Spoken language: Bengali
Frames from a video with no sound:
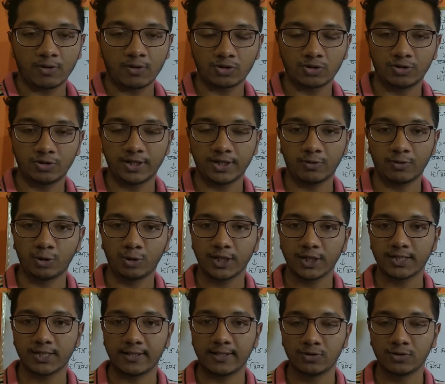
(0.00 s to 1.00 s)
যে ঘটনাটা
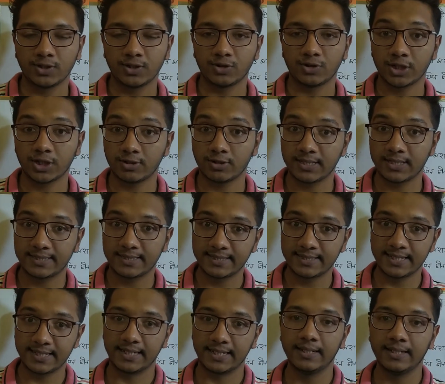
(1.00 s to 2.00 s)
ঘটেছে আলোচিত সেটা হচ্ছে
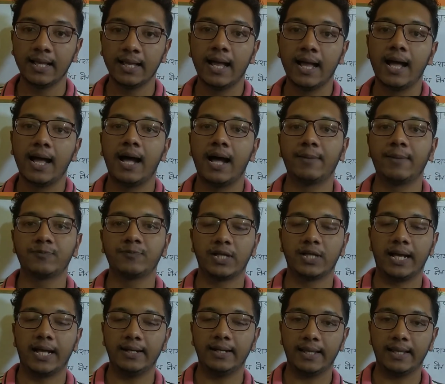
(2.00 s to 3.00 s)
চীন
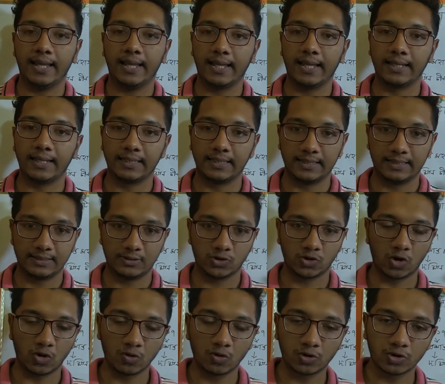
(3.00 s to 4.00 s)
আপনার এই
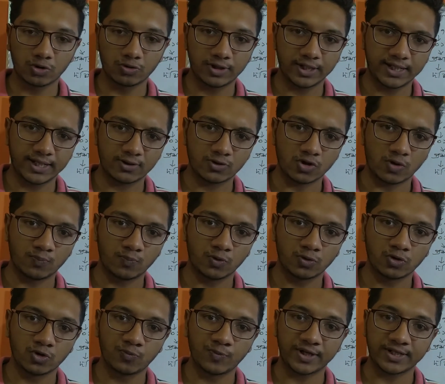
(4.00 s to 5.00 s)
সংগঠনটিকে
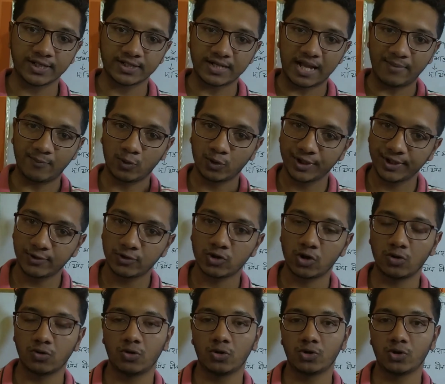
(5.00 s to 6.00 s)
সম্পূর্ণরূপে একটা সামরিক
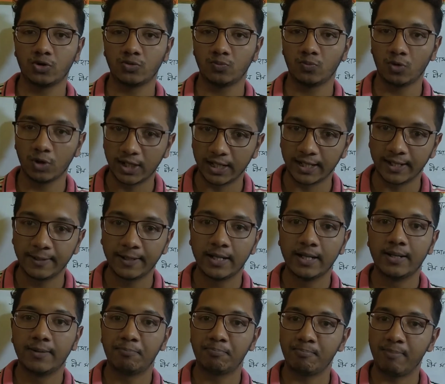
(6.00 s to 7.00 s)
সংগঠন বলে
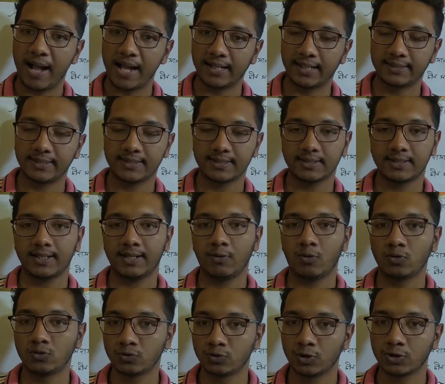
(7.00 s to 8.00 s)
বাংলাদেশকে
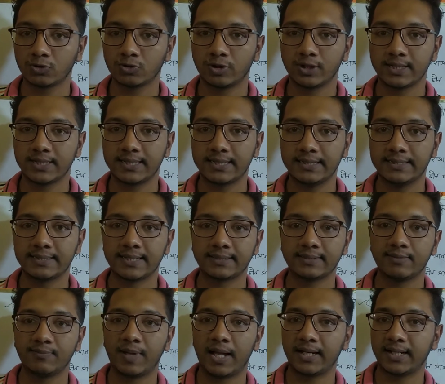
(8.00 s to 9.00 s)
অনুরোধ করেছে
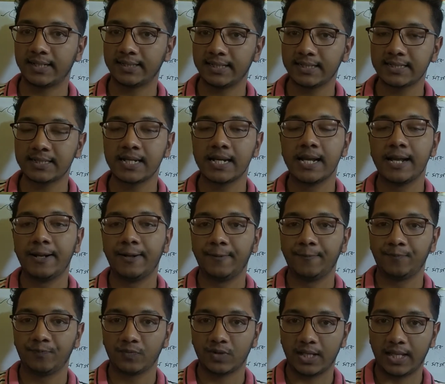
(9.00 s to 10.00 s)
যাতে বাংলাদেশ
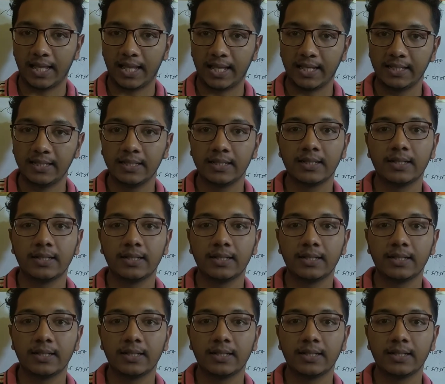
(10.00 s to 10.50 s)
এই